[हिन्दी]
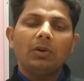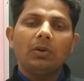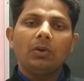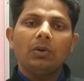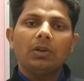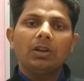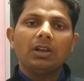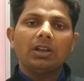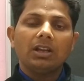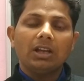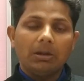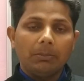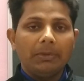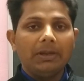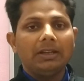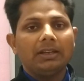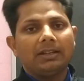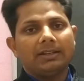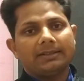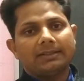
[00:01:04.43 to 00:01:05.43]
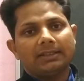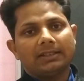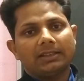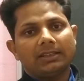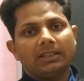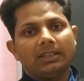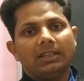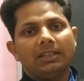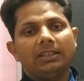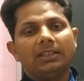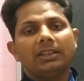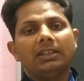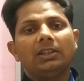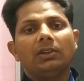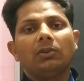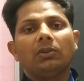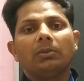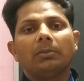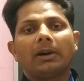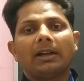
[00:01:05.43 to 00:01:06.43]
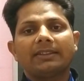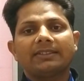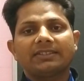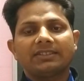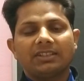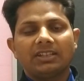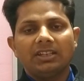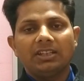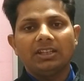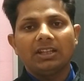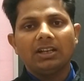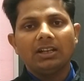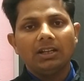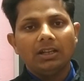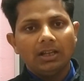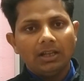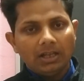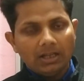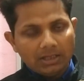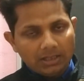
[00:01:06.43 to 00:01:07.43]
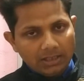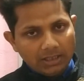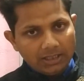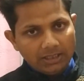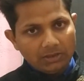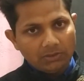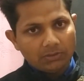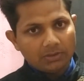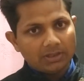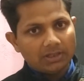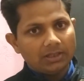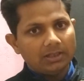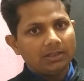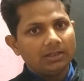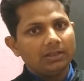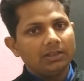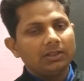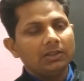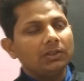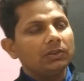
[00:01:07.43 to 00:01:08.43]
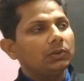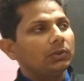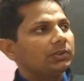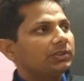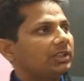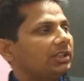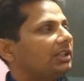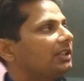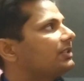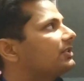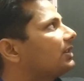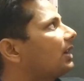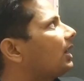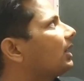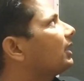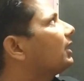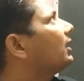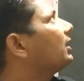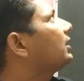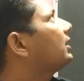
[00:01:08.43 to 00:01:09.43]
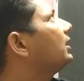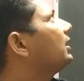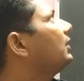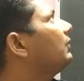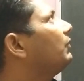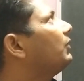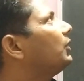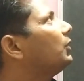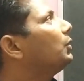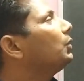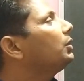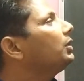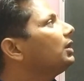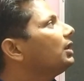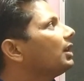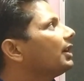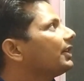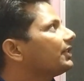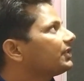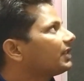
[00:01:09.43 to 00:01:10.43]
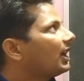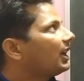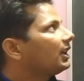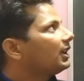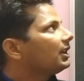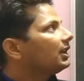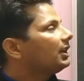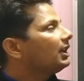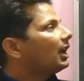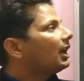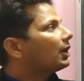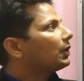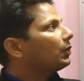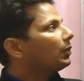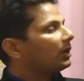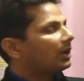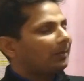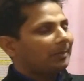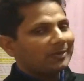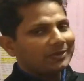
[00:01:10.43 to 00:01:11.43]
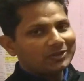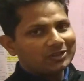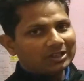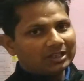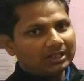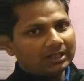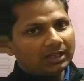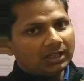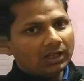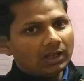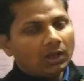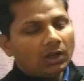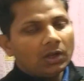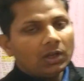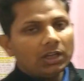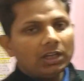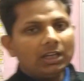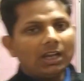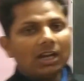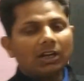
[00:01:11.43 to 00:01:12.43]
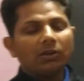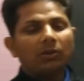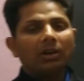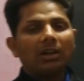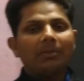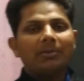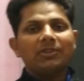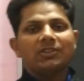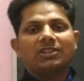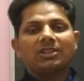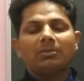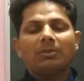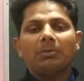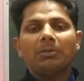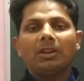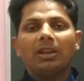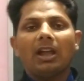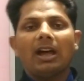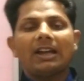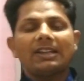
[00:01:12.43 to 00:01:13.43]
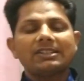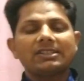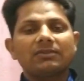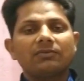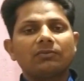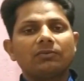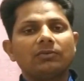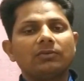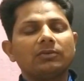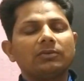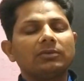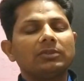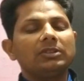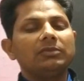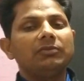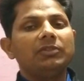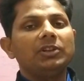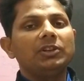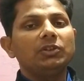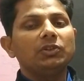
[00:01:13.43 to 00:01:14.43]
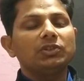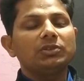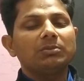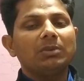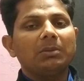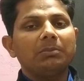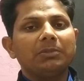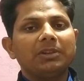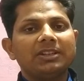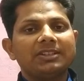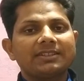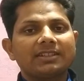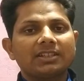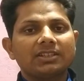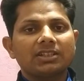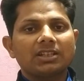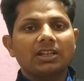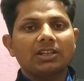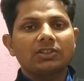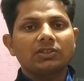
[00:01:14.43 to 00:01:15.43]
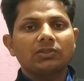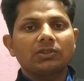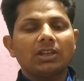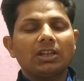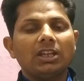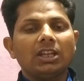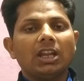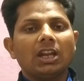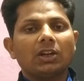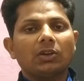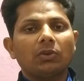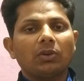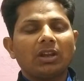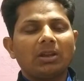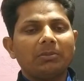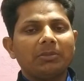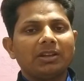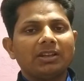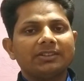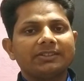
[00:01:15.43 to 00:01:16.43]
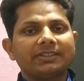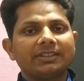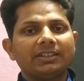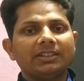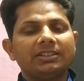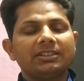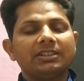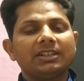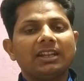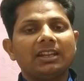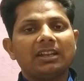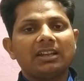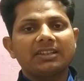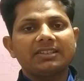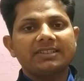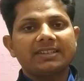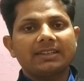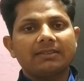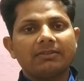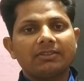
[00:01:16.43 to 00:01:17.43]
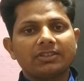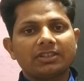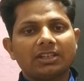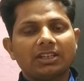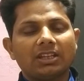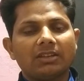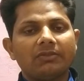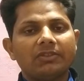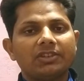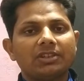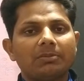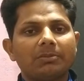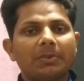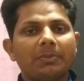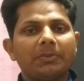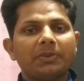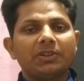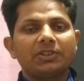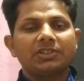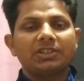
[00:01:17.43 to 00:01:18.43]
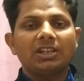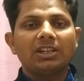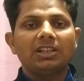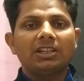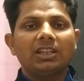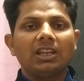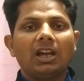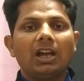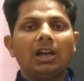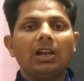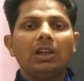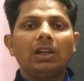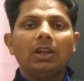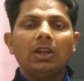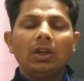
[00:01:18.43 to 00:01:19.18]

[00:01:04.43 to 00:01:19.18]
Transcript: और कमेंट कर सकते हैं यदि कोई बात क्लियर नहीं होंगी तो चलिए स्टार्ट करते हैं विद्युत रसायन इलेक्ट्रोकेमिस्ट्री इलेक्ट्रोकेमिस्ट्री में हम लास्ट वीडियोज में हम डिस्कस कर चुके हैं इलेक्ट्रोकेमिकल सीरीज नैनर्स इक्वेशन के विषय में हमने स्टडी किया